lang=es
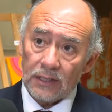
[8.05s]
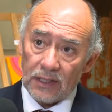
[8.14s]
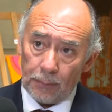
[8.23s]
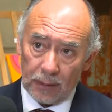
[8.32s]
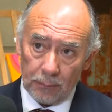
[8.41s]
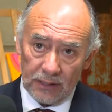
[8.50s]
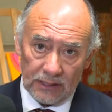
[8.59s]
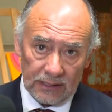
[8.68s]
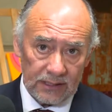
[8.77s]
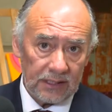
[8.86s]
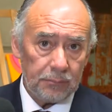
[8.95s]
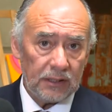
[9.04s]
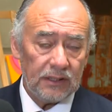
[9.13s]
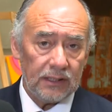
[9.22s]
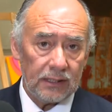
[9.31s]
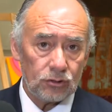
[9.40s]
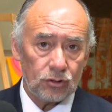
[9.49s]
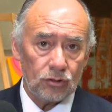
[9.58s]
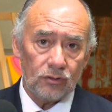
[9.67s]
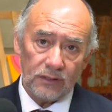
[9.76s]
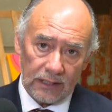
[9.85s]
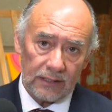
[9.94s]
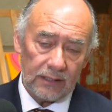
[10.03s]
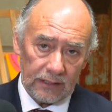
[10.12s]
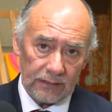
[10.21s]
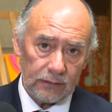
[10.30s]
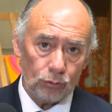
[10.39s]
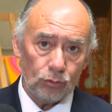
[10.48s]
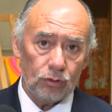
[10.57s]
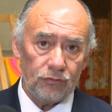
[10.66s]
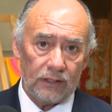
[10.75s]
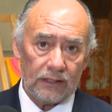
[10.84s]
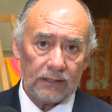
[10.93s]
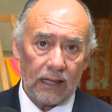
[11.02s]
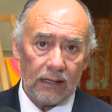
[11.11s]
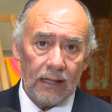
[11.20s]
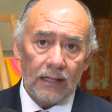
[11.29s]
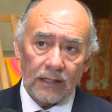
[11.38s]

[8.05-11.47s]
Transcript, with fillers: que permita hacer investigación desde el Instituto Forestal,